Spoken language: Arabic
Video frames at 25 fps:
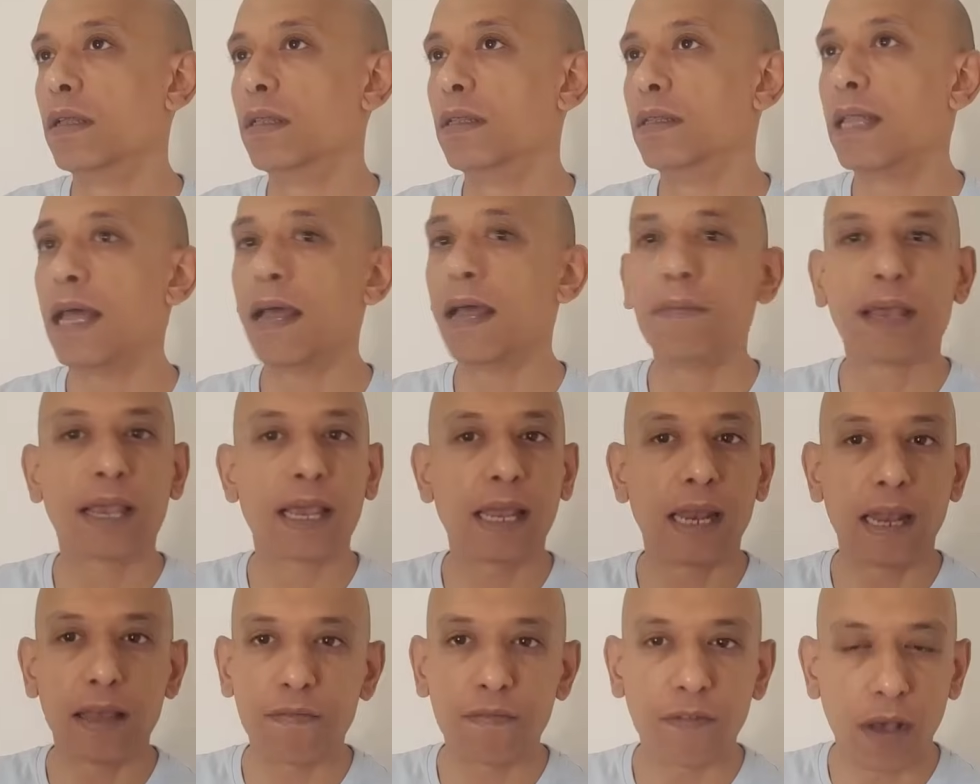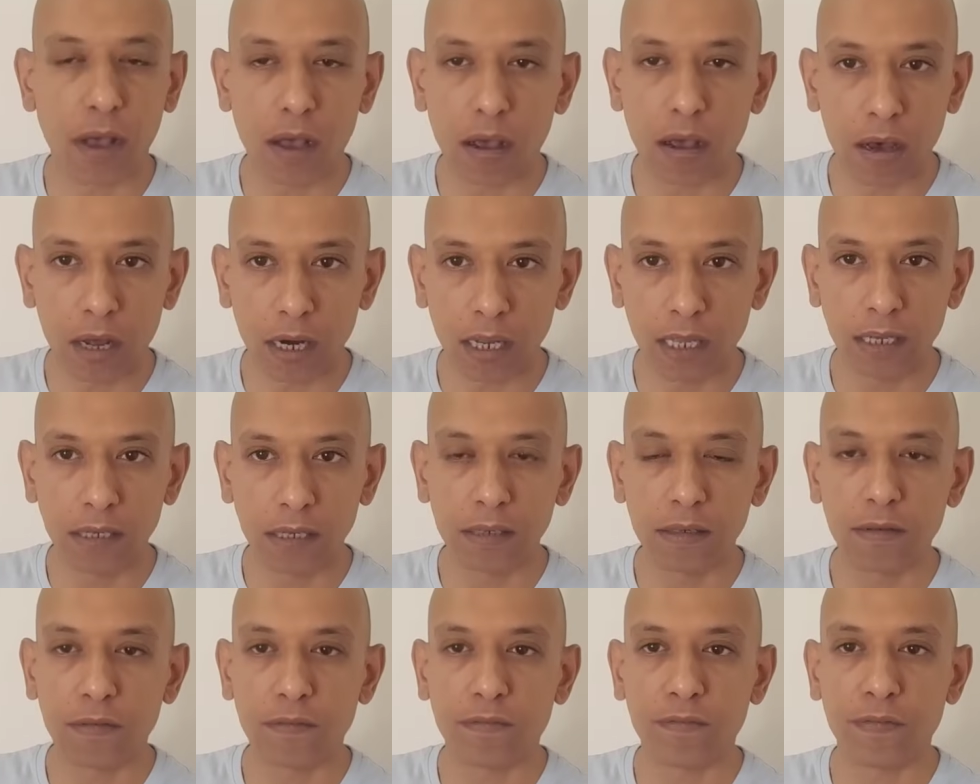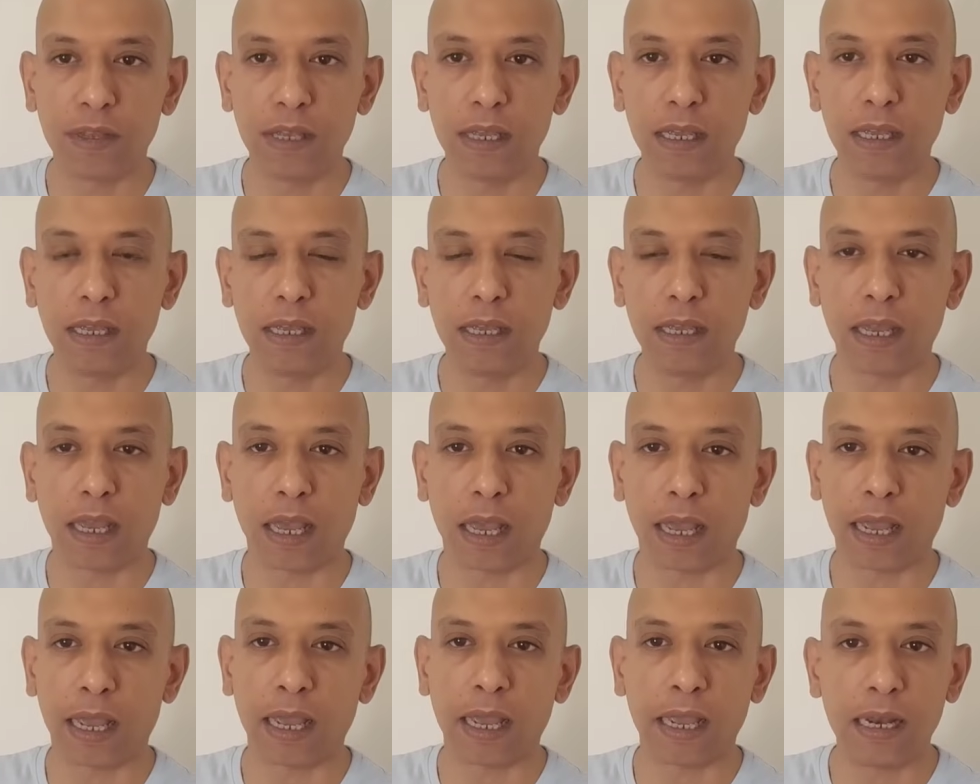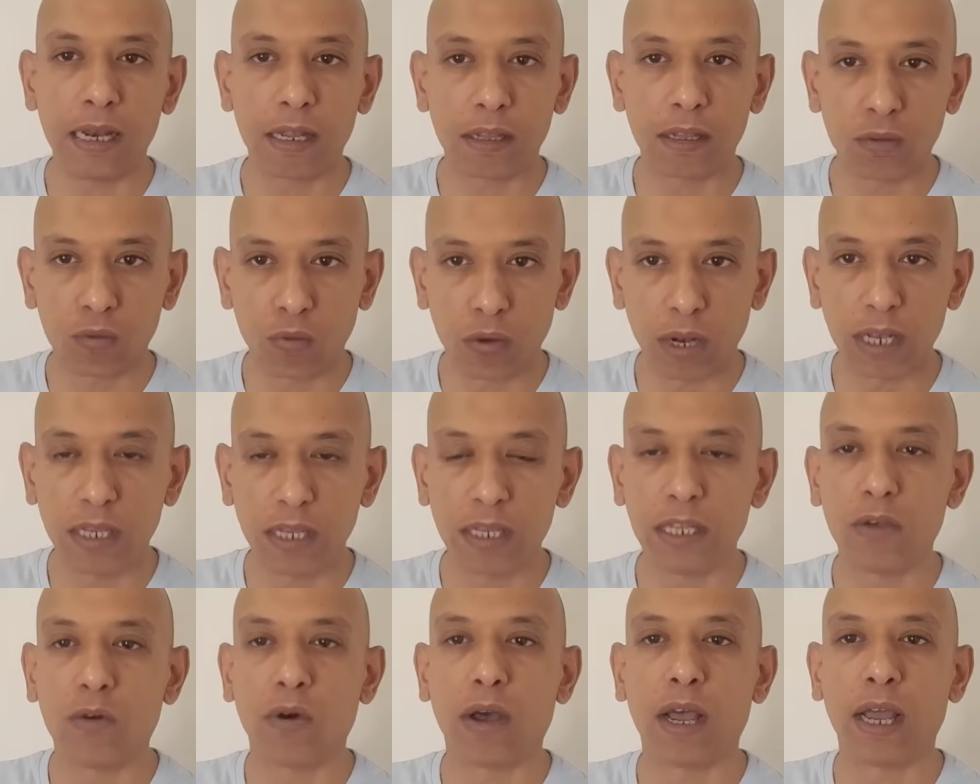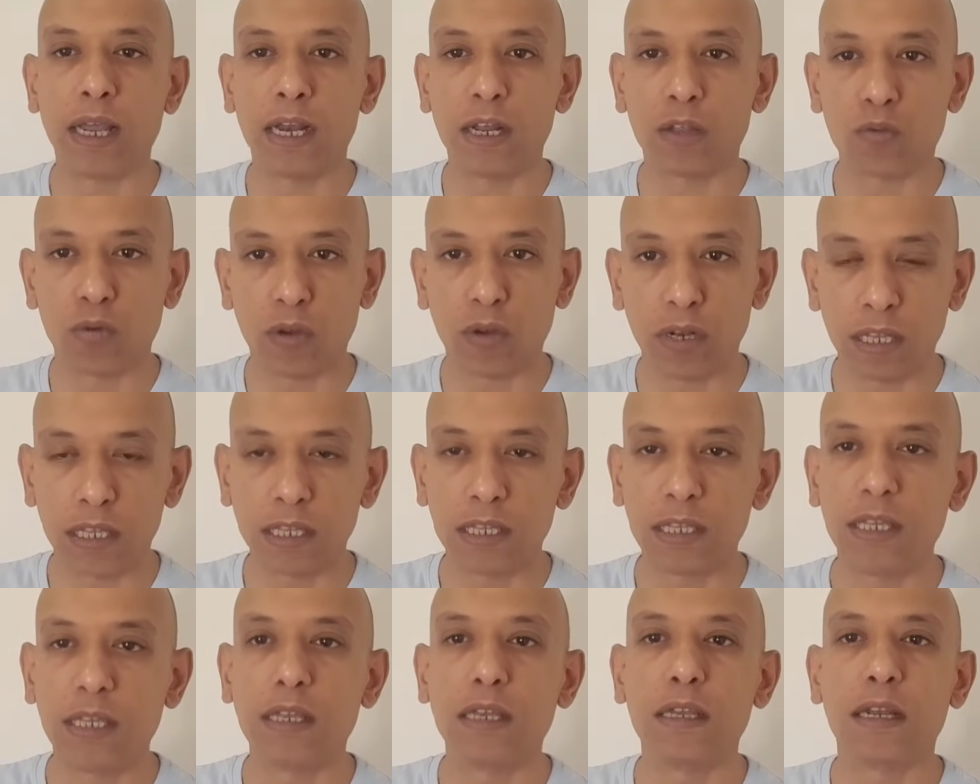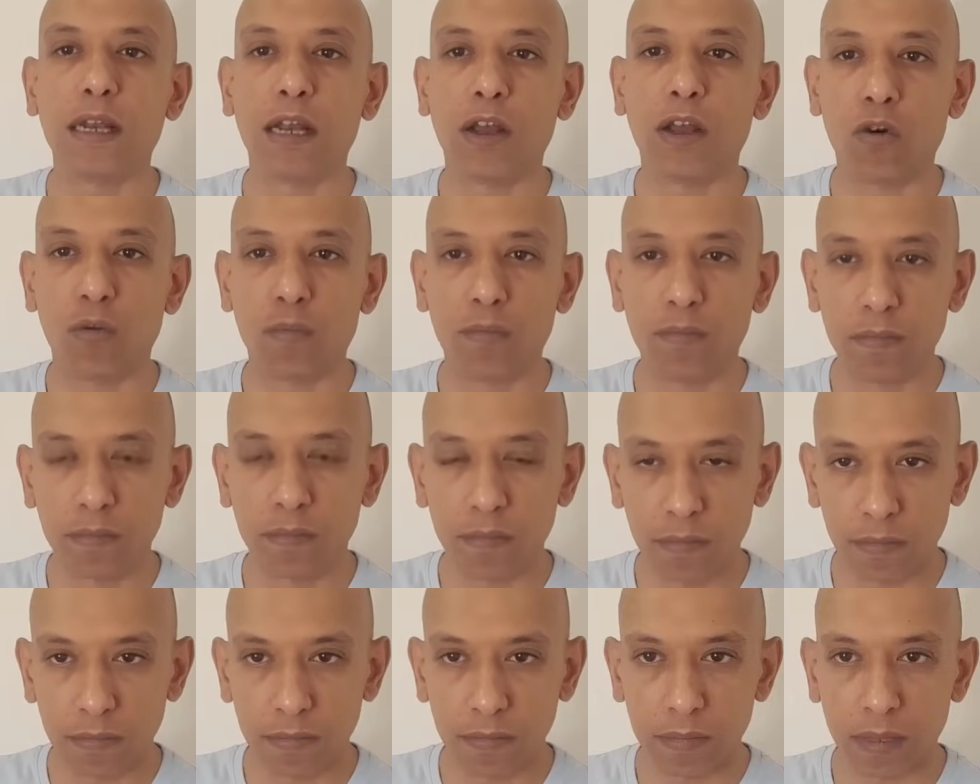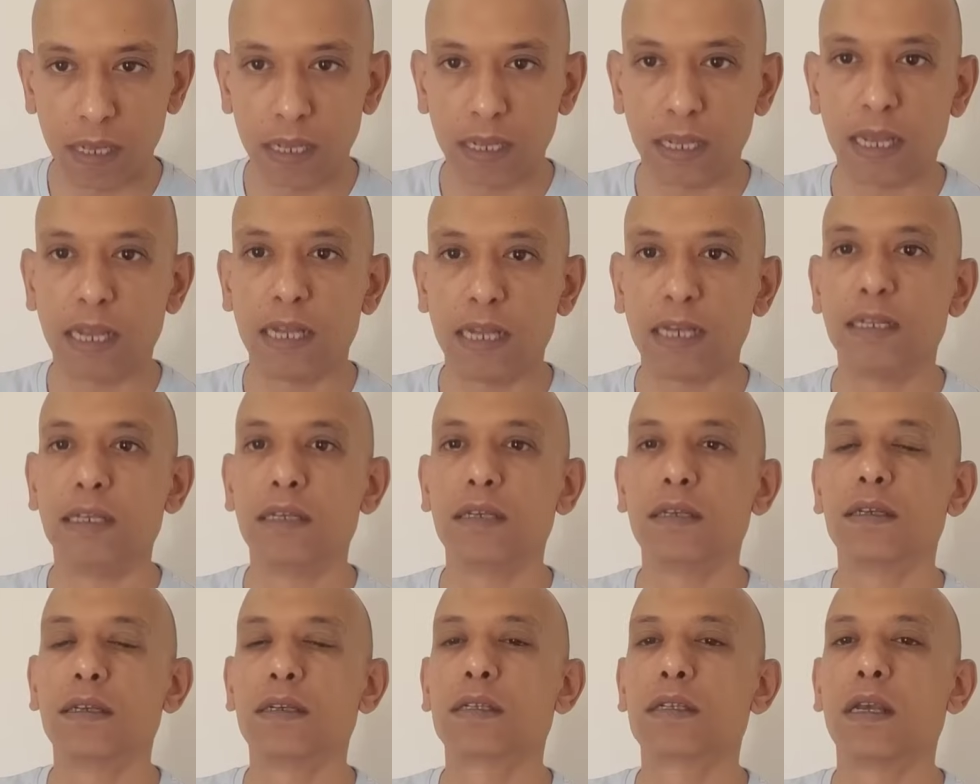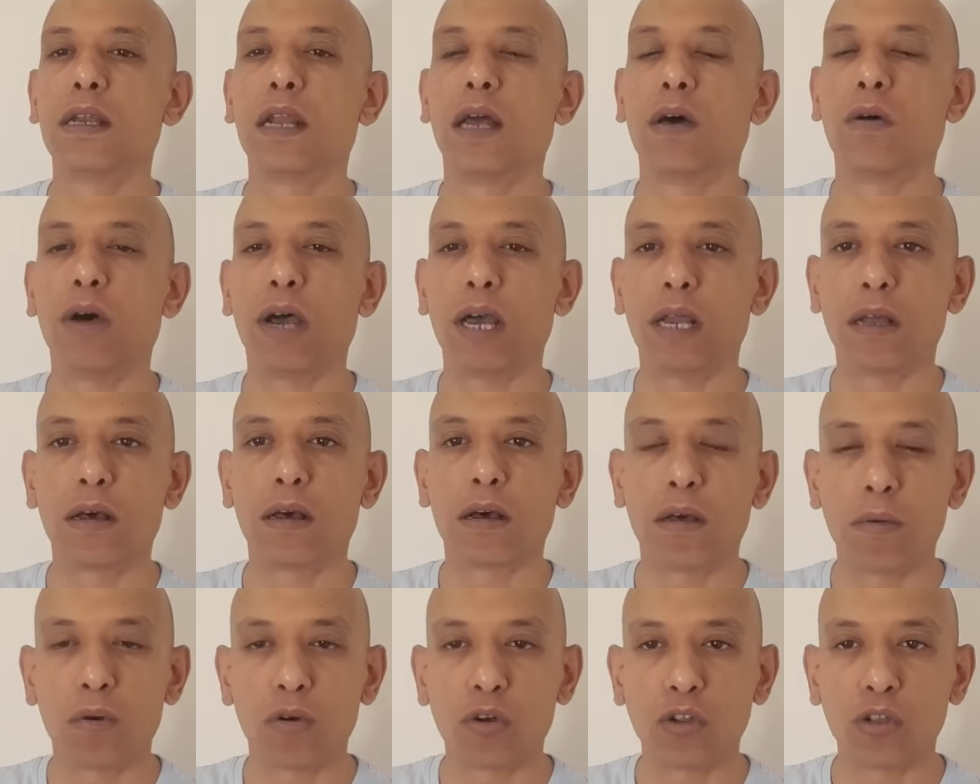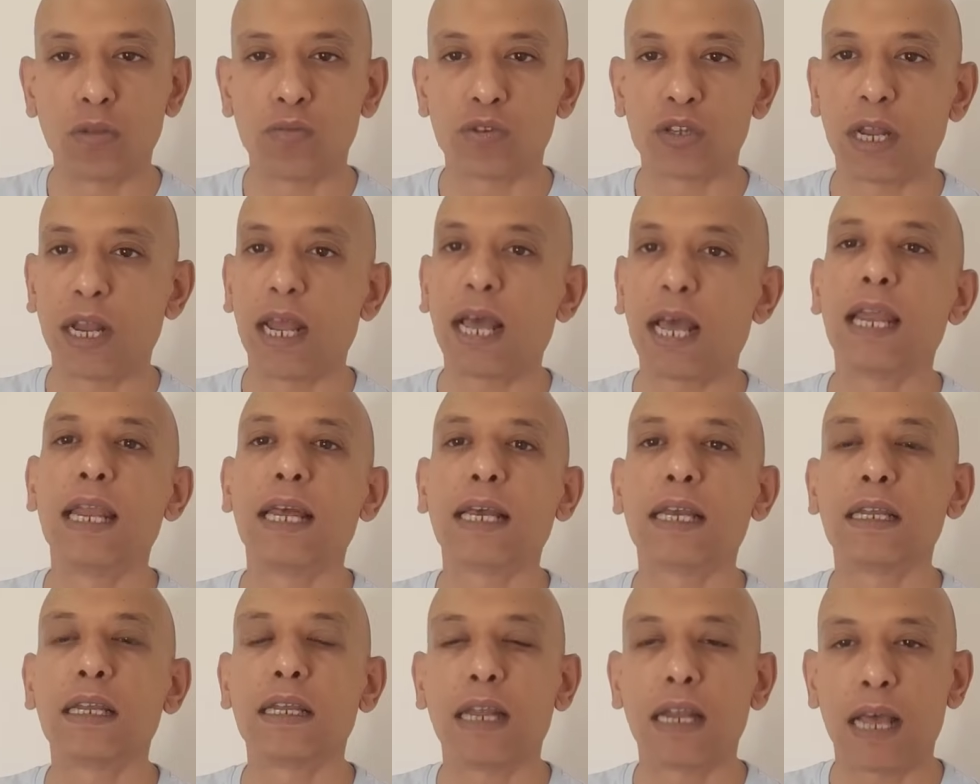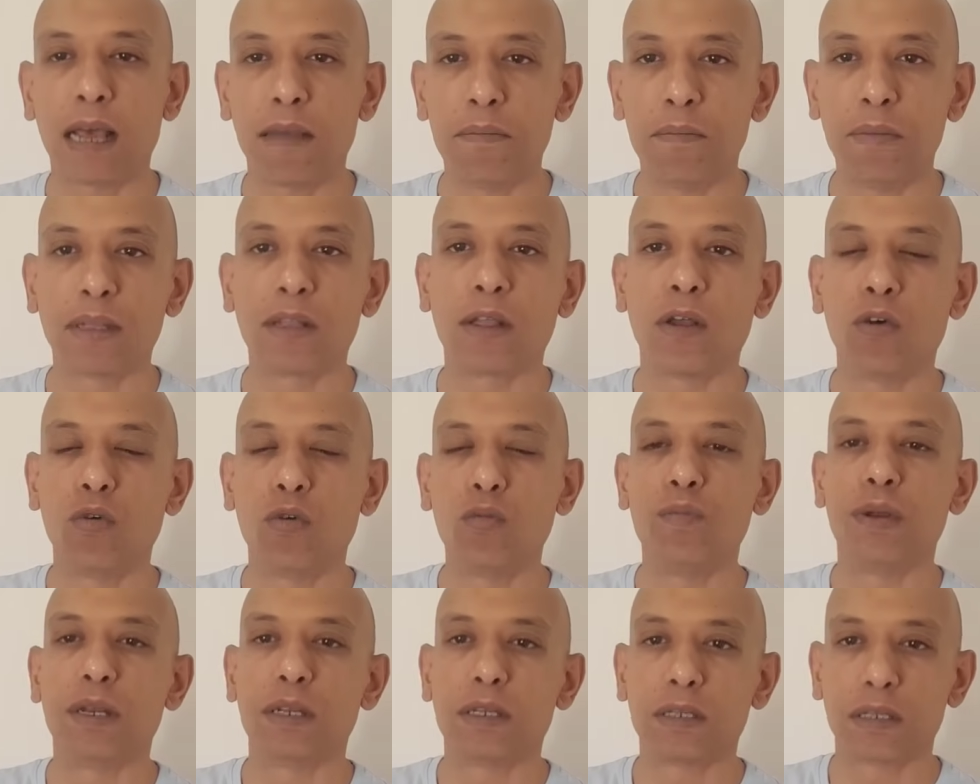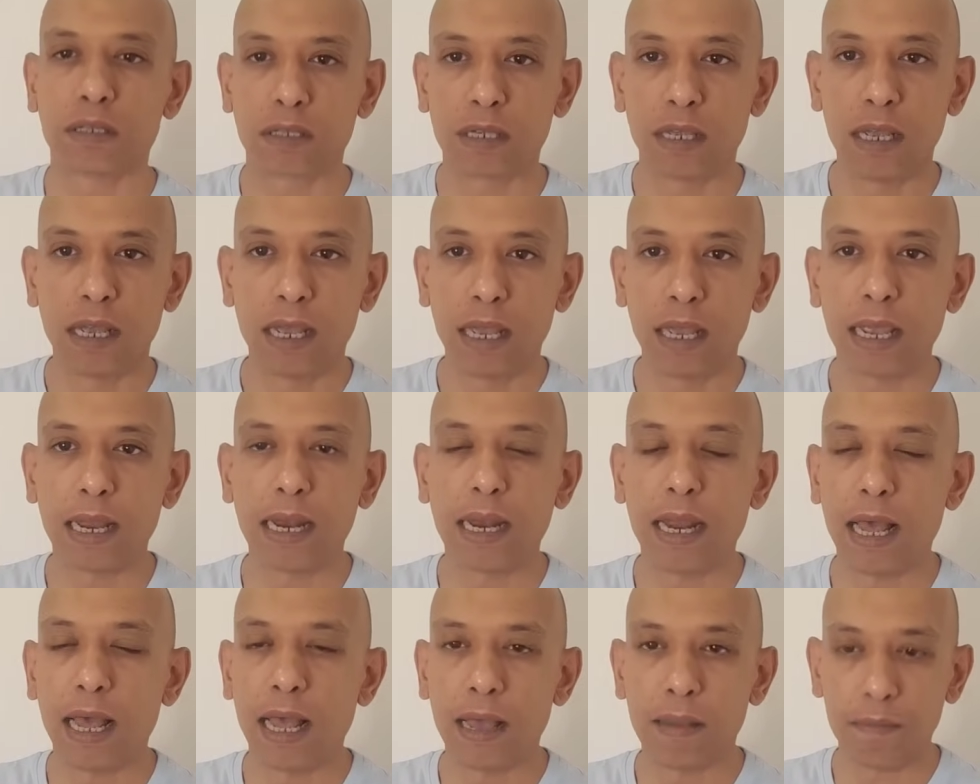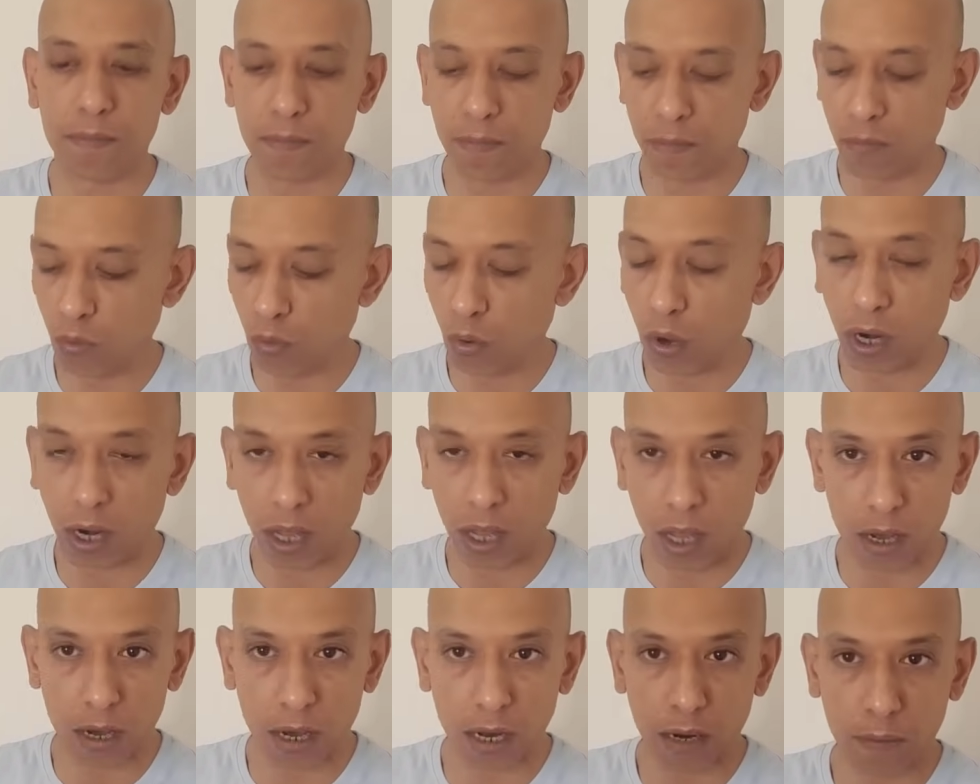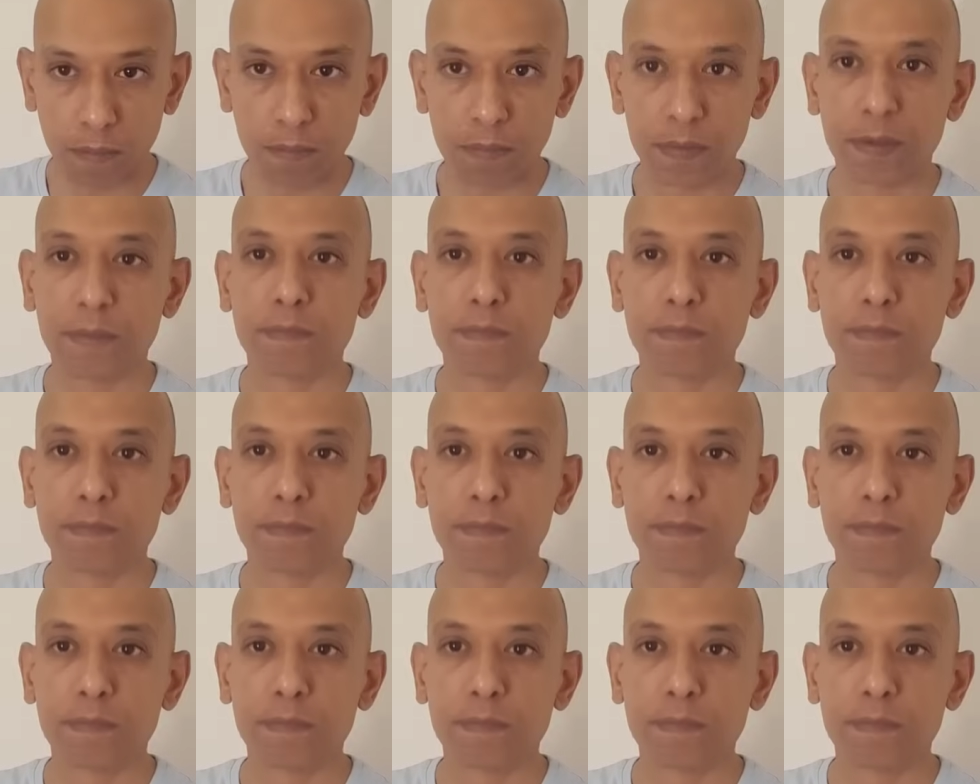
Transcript: ده بخلاف اخرين في عائله والدي وعائله والدتي لهم يعني صله وعلاقه بالقوات المسلحه لكن انا حبيت ابرز الاهم والاقرب